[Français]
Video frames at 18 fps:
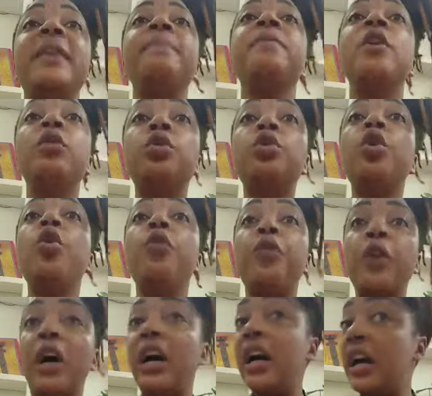
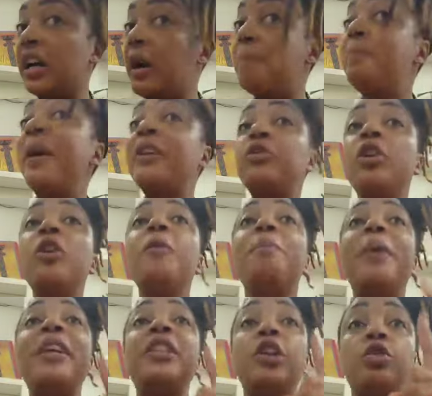J'ouvre. Que personne ne
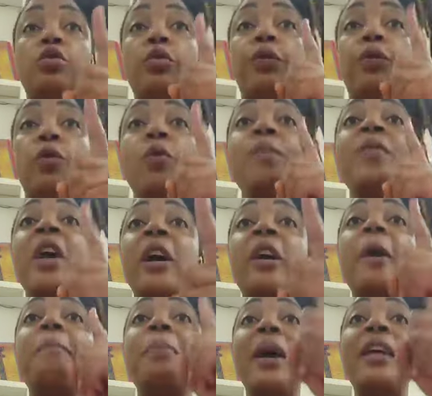pratique sur vous.
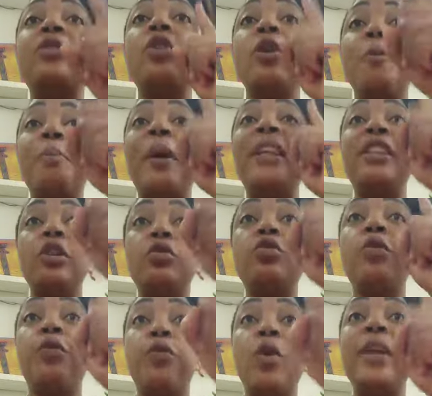Que personne ne pratique
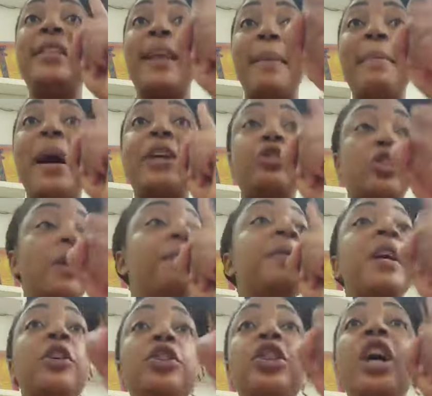sur vous et ça marche.
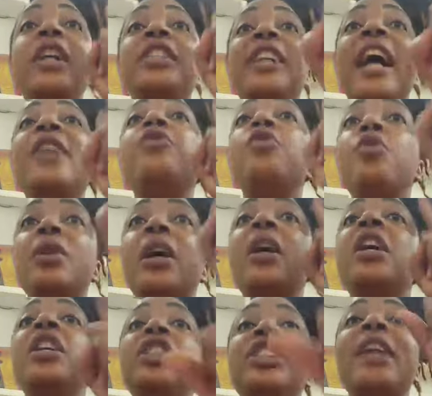J'annule.
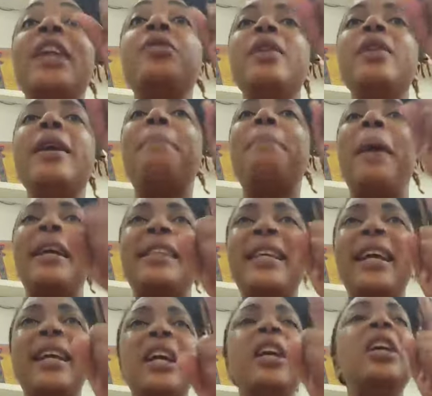J'annule les
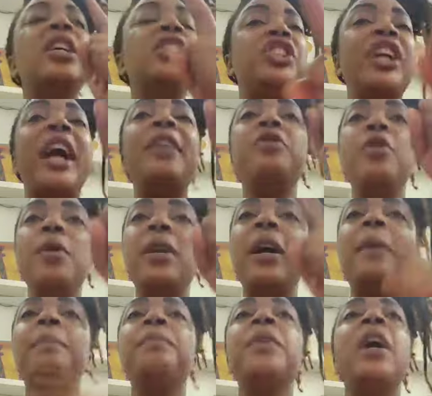pratiques. J'annule.
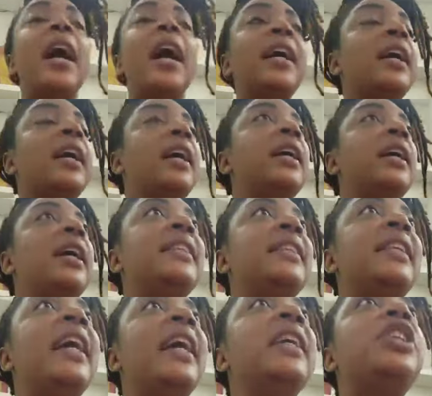Ah, euh,
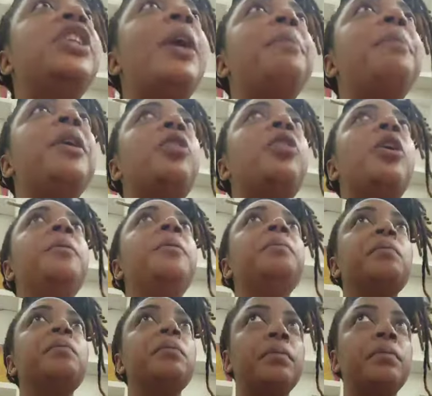Esaïe chapitre
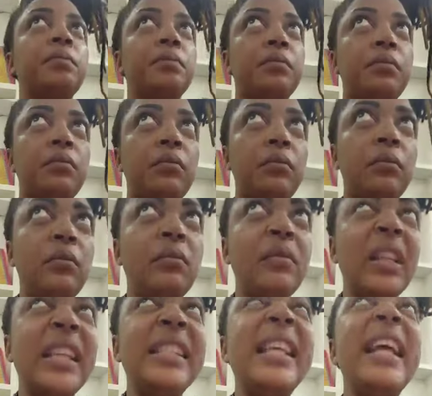
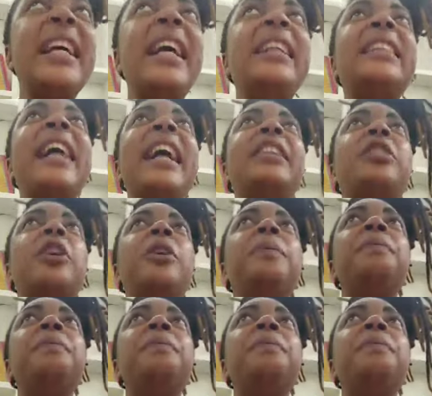54.